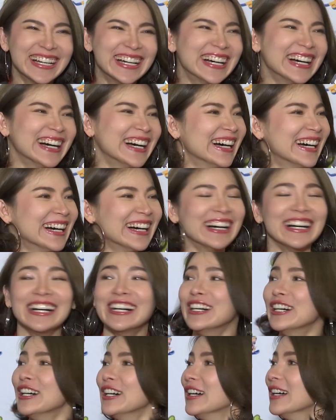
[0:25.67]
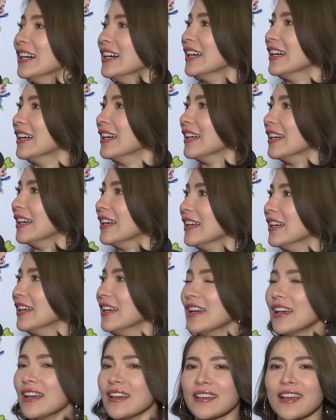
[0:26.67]
รู้สึกไงคนมองว่าหน้าเด็กมาก
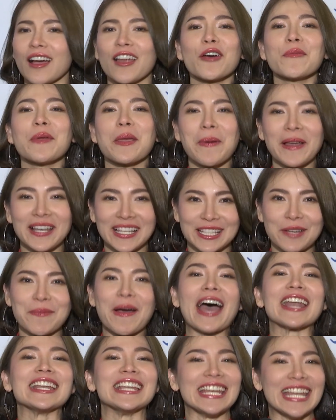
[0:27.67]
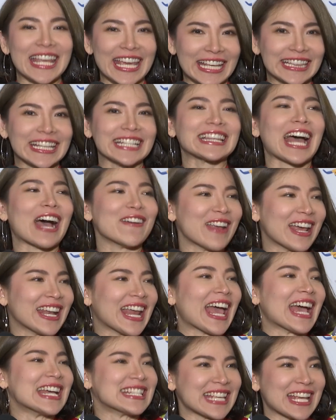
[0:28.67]
ก็เรามีผลิตภัณฑ์ดีๆ ติดตามได้ใน
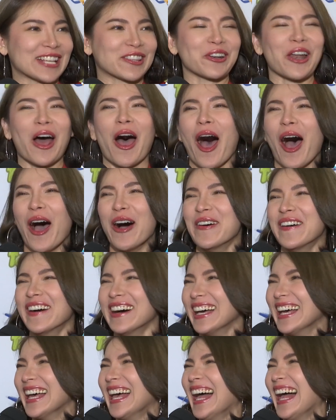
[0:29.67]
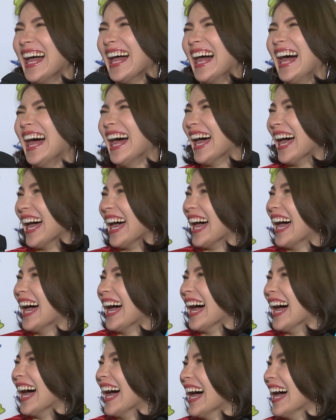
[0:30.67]
ไอจีตลอดก็บอกว่าเราค
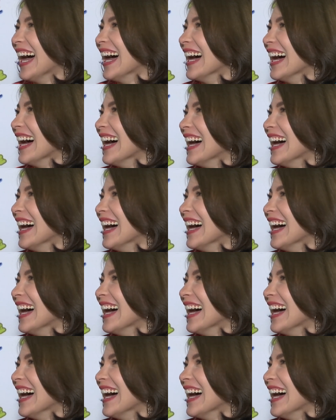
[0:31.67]
งอายุ